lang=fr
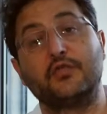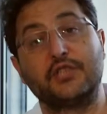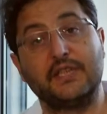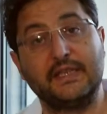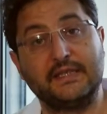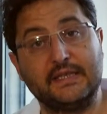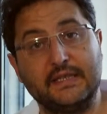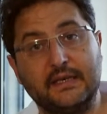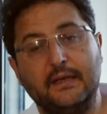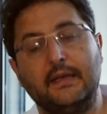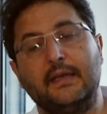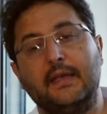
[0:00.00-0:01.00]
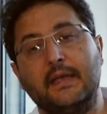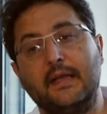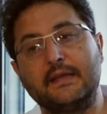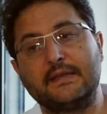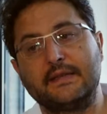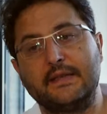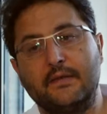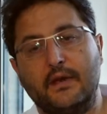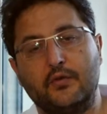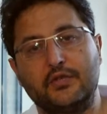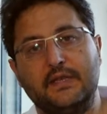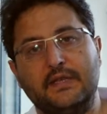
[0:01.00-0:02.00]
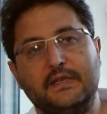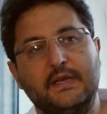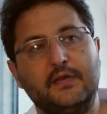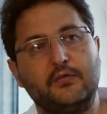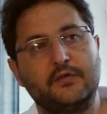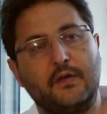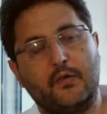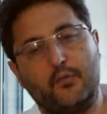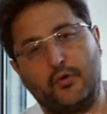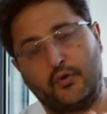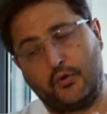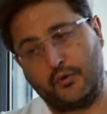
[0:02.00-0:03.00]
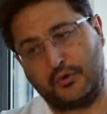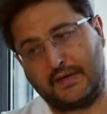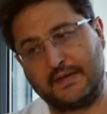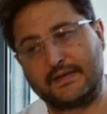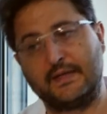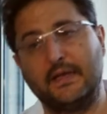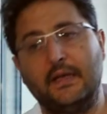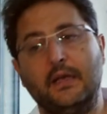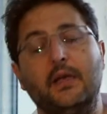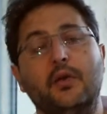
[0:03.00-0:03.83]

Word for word: génétiques et grâce à ces variants génétiques, nous avons retracé